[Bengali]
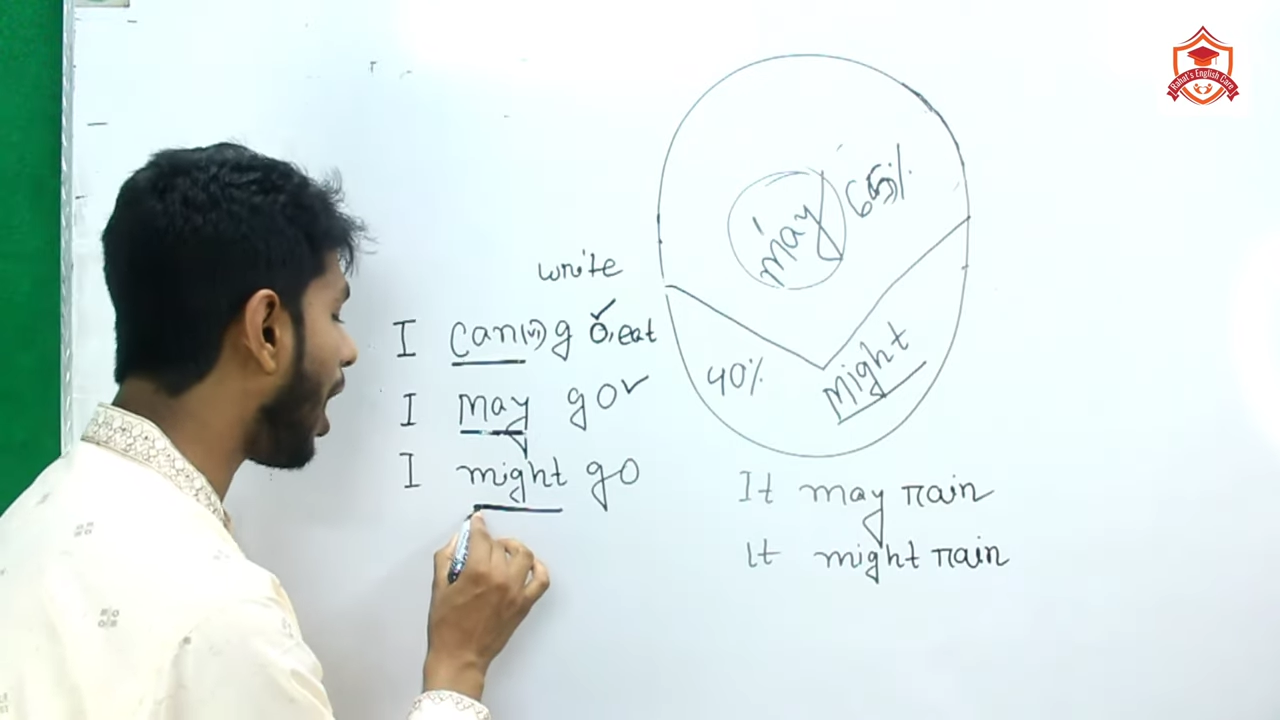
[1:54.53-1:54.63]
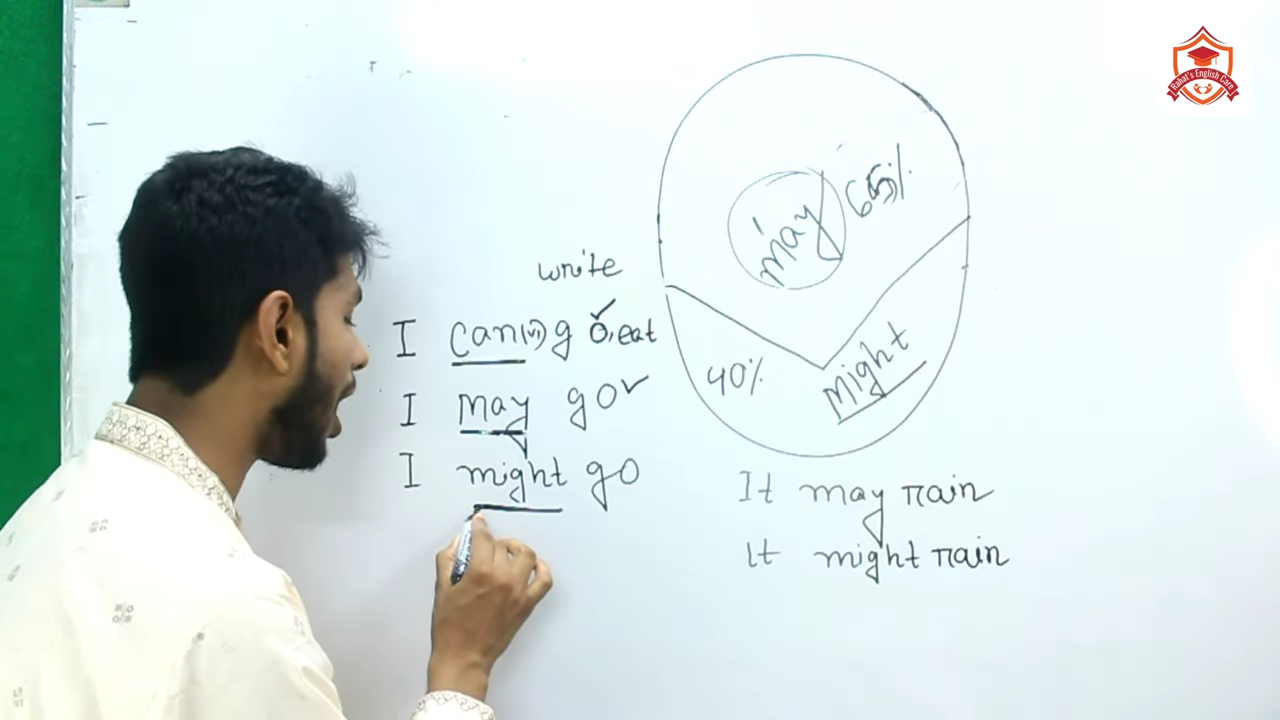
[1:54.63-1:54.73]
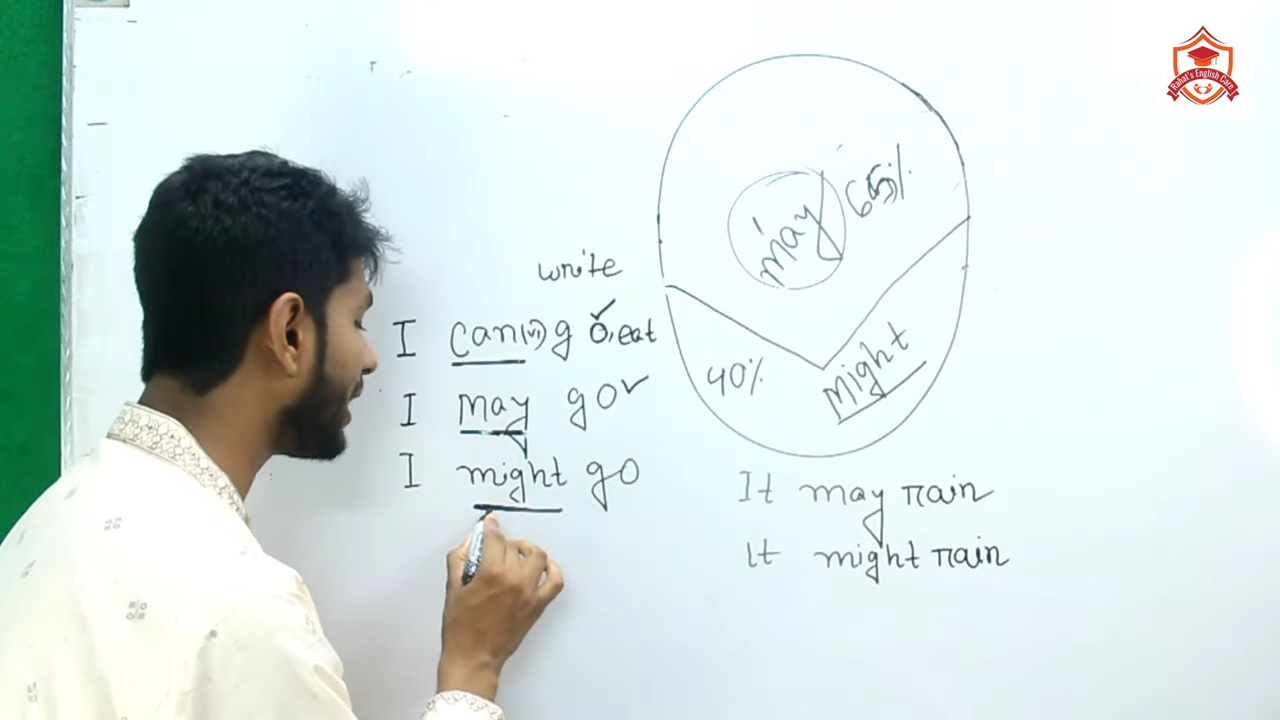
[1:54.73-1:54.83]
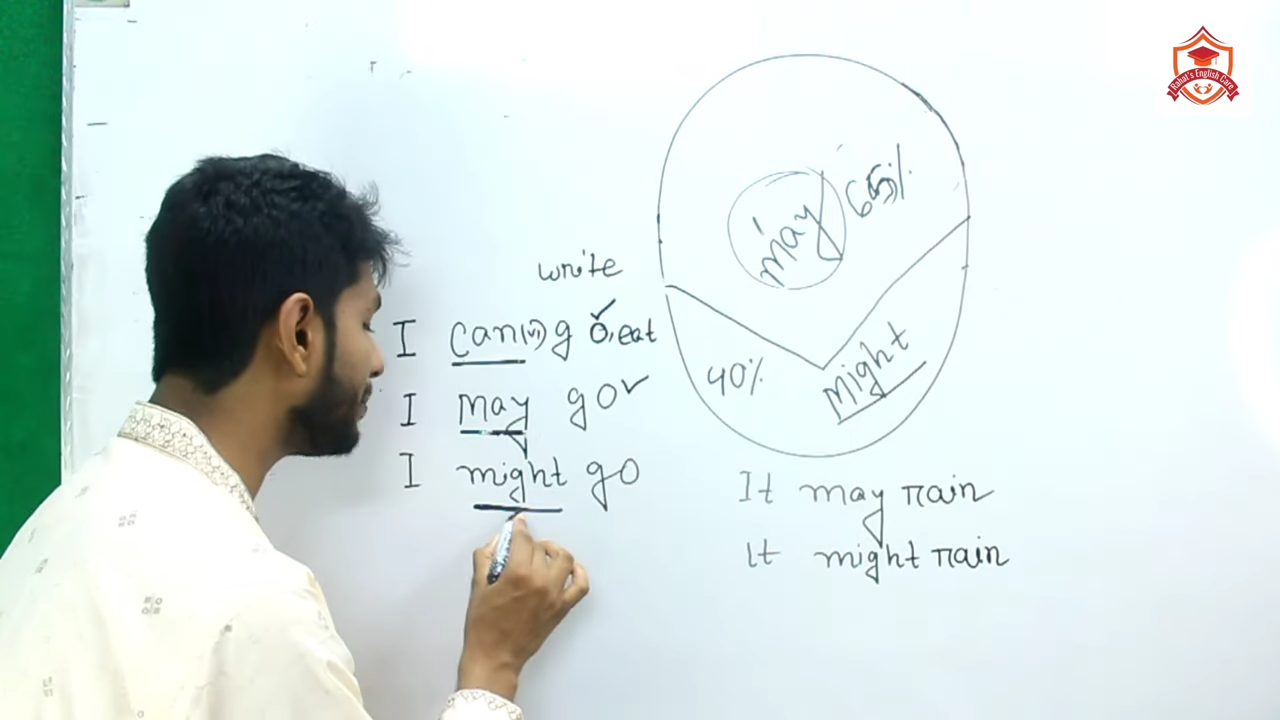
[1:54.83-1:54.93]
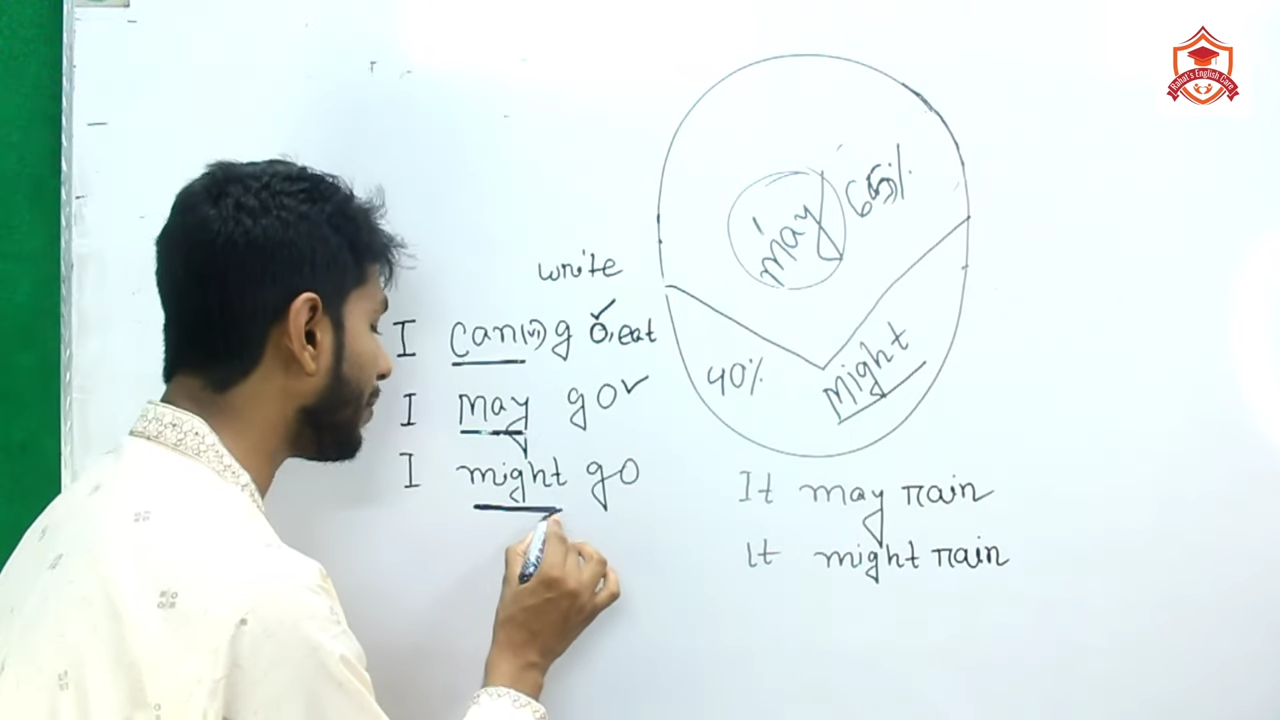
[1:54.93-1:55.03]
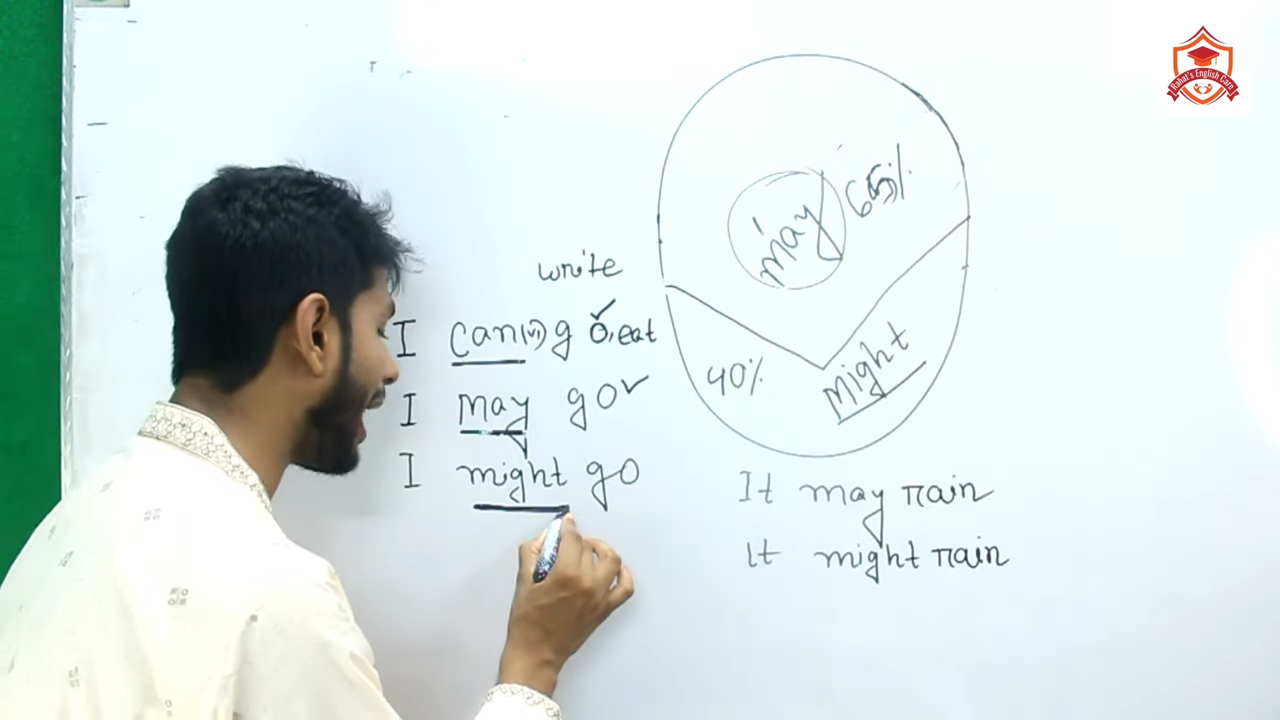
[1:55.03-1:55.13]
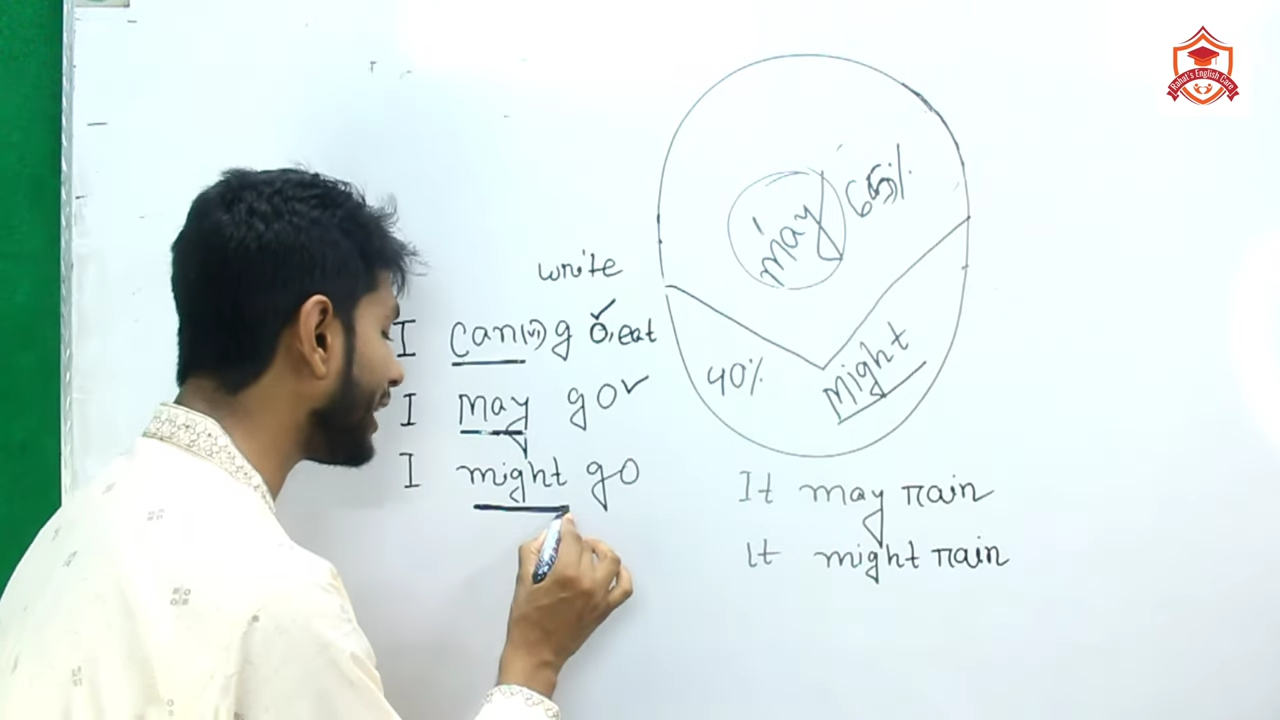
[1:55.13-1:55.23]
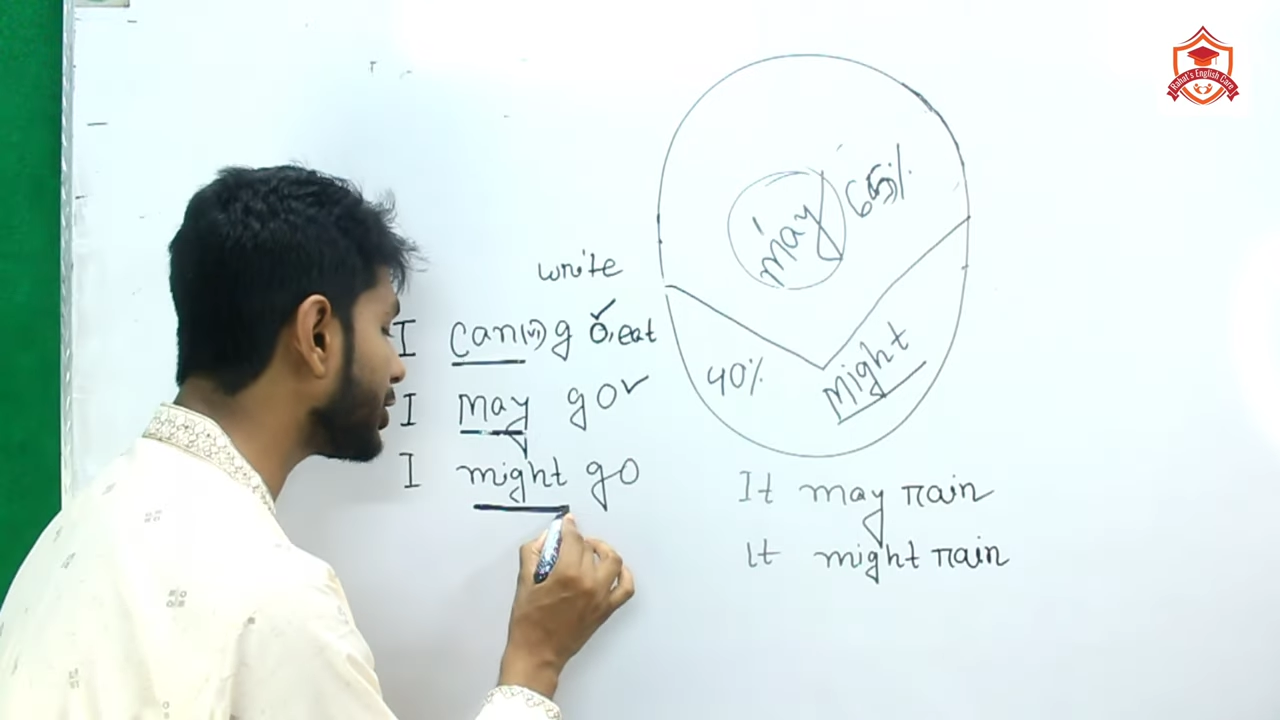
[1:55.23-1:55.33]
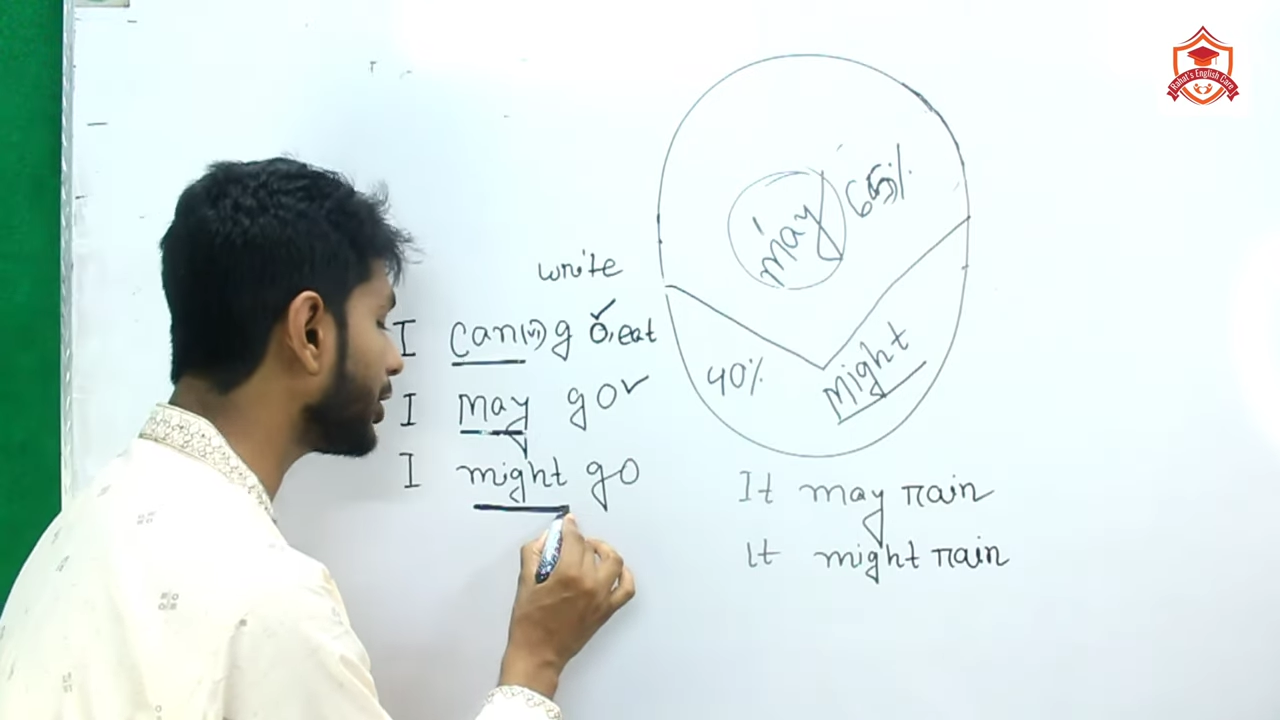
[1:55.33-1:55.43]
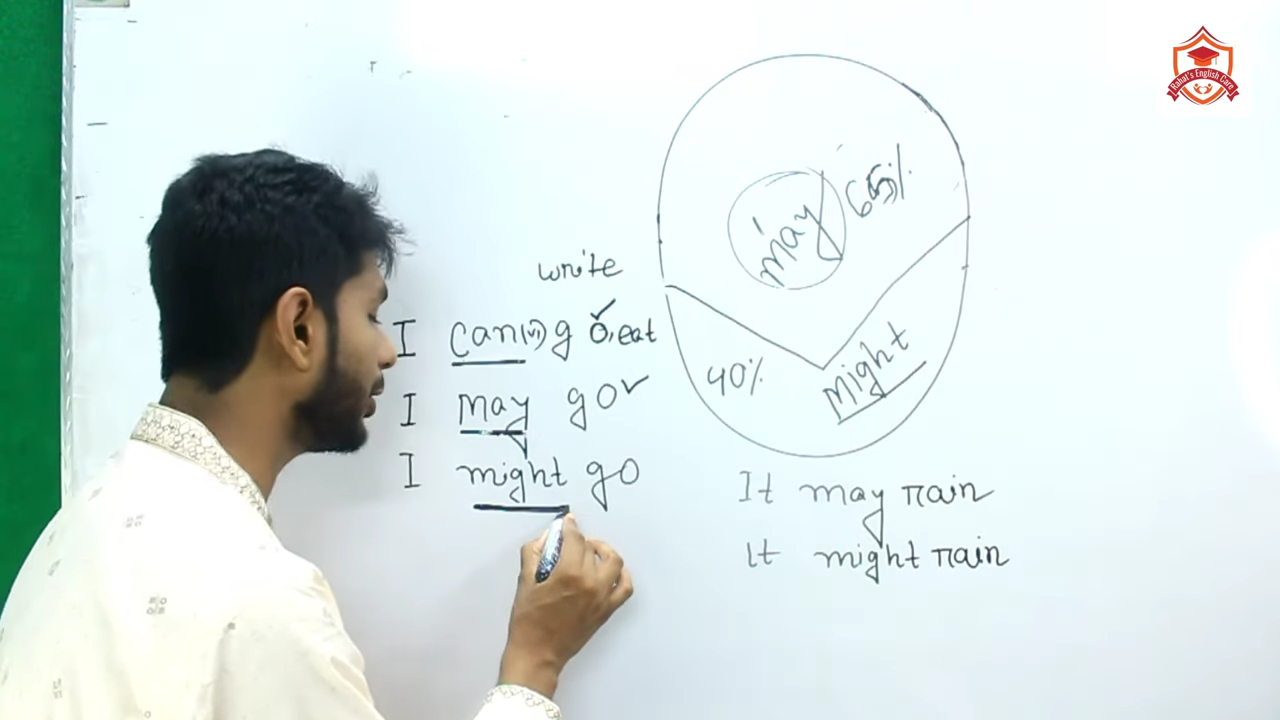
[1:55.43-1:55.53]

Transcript: আই মাইট